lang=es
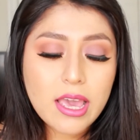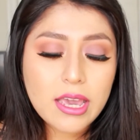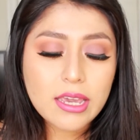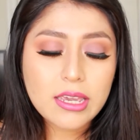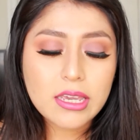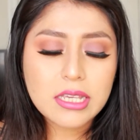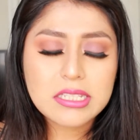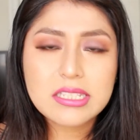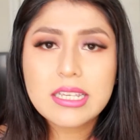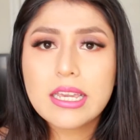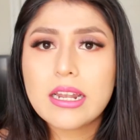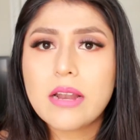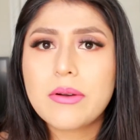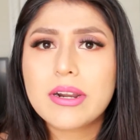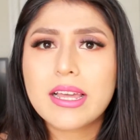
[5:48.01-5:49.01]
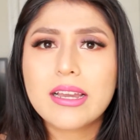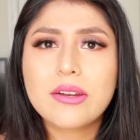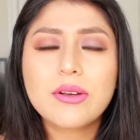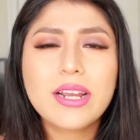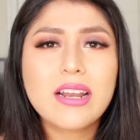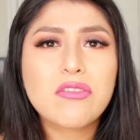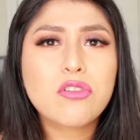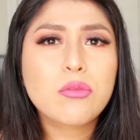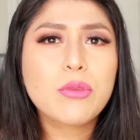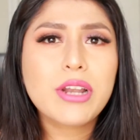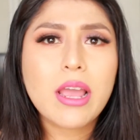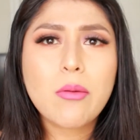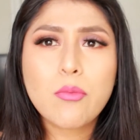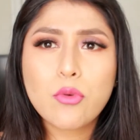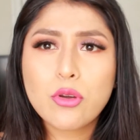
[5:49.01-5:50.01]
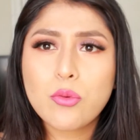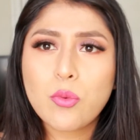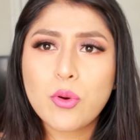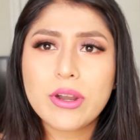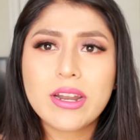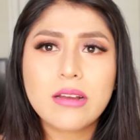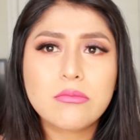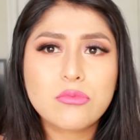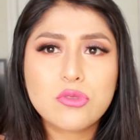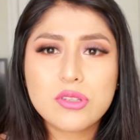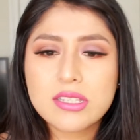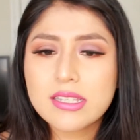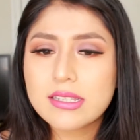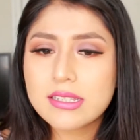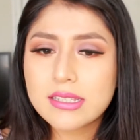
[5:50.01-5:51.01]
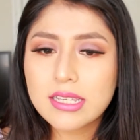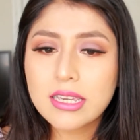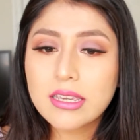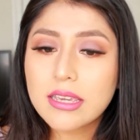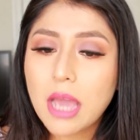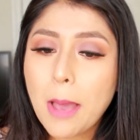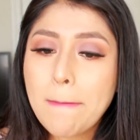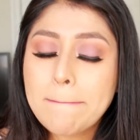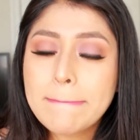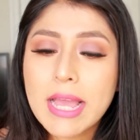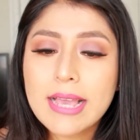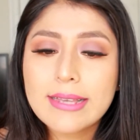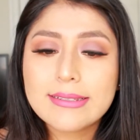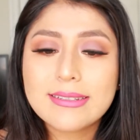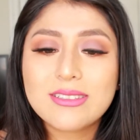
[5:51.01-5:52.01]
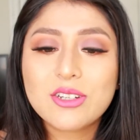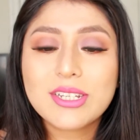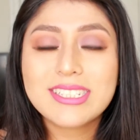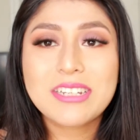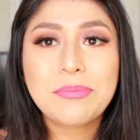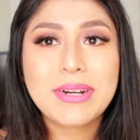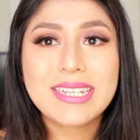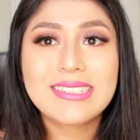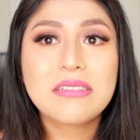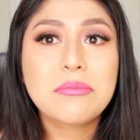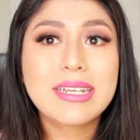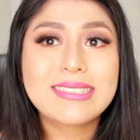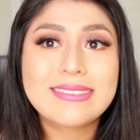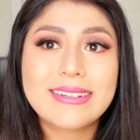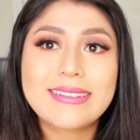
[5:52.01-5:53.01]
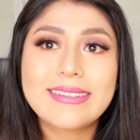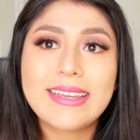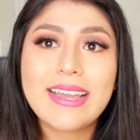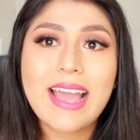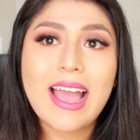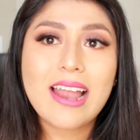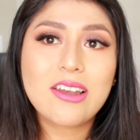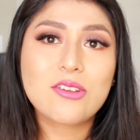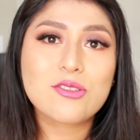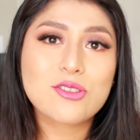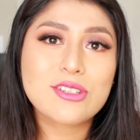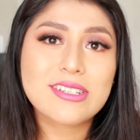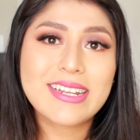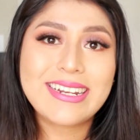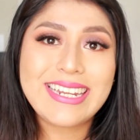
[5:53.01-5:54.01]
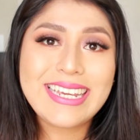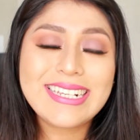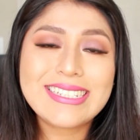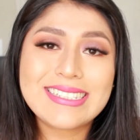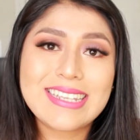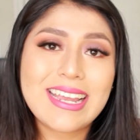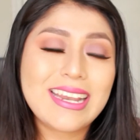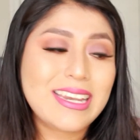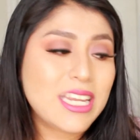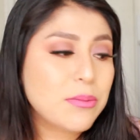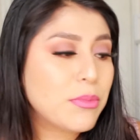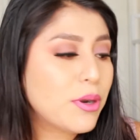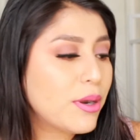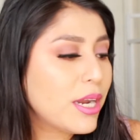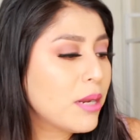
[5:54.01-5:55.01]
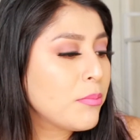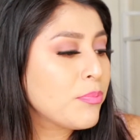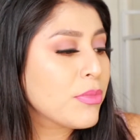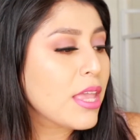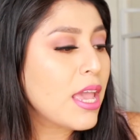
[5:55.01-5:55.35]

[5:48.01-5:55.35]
Y sí, la verdad creo que la fórmula es muy buena, muy sencilla. Siento que se parecen bastante a los de NYX, el Lip Cream.